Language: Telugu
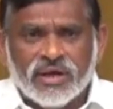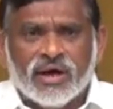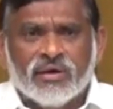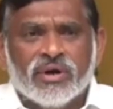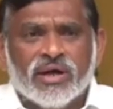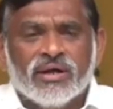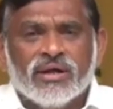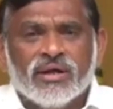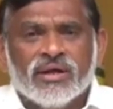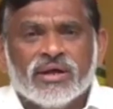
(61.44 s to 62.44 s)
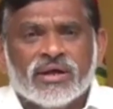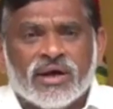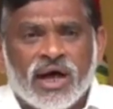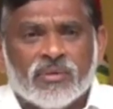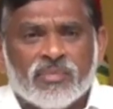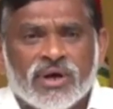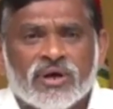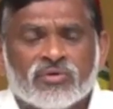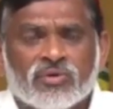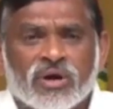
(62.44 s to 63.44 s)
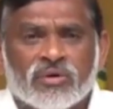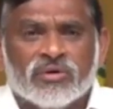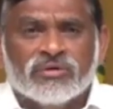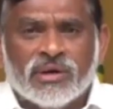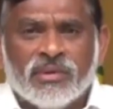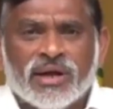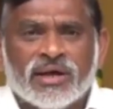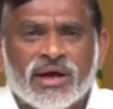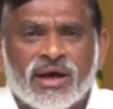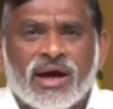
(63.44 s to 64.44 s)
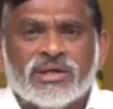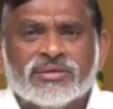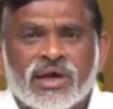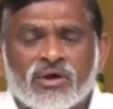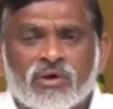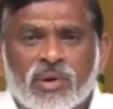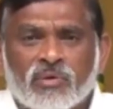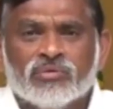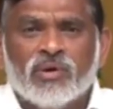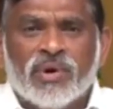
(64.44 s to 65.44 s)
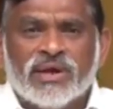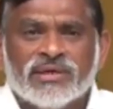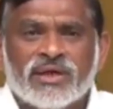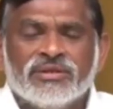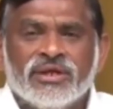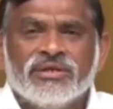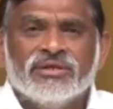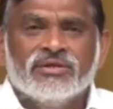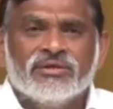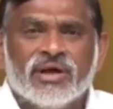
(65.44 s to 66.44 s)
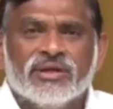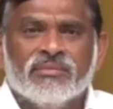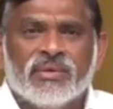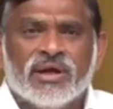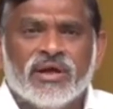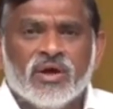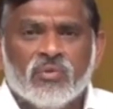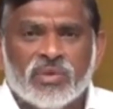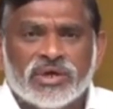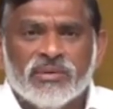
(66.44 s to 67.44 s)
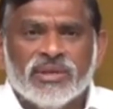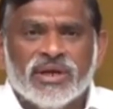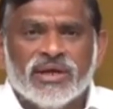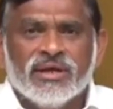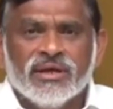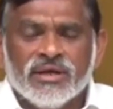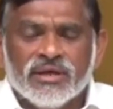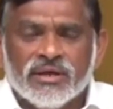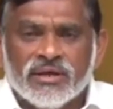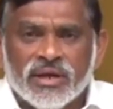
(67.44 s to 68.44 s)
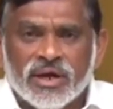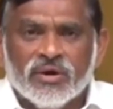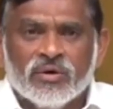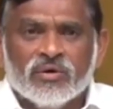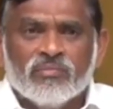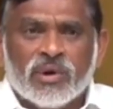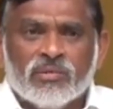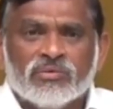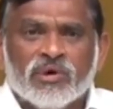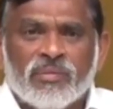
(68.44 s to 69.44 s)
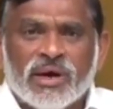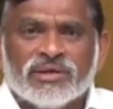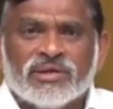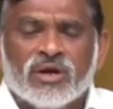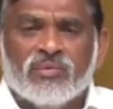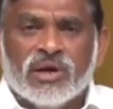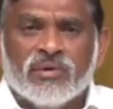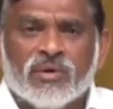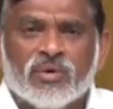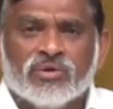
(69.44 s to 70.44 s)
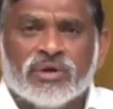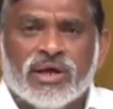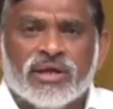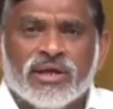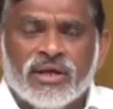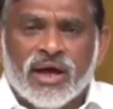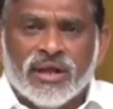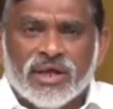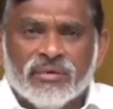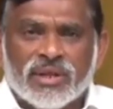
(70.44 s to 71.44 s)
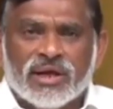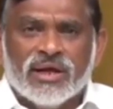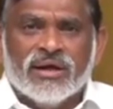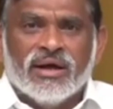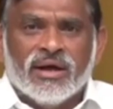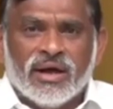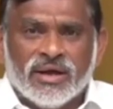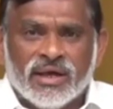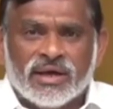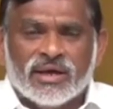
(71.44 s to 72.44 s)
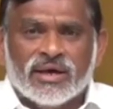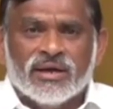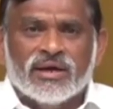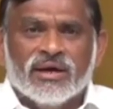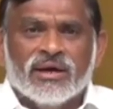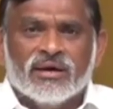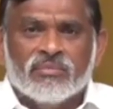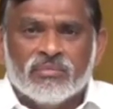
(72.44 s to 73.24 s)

అంతేకాకుండా కార్పొరేట్ స్కూళ్లకు సమానంగా ఆ స్థాయిలో ప్రభుత్వ పాఠశాలను తీర్చిదిద్దుతా అని చెప్పిన ముఖ్యమంత్రి నేడు ప్రభుత్వ పాఠశాలలు వెలవలబోతున్నాయి అదేవిధంగా అనేక రకాలుగా